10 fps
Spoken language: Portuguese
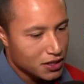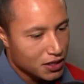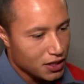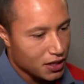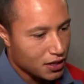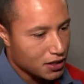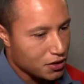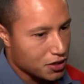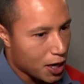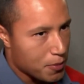É,
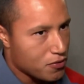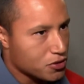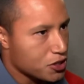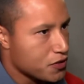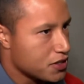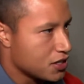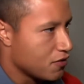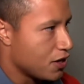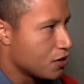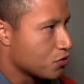claro que cabe a vocês fazer as
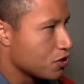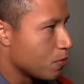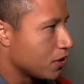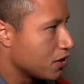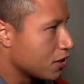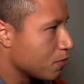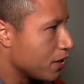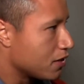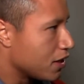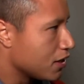avaliações da maneira que
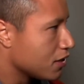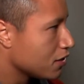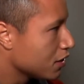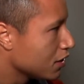bem entendem.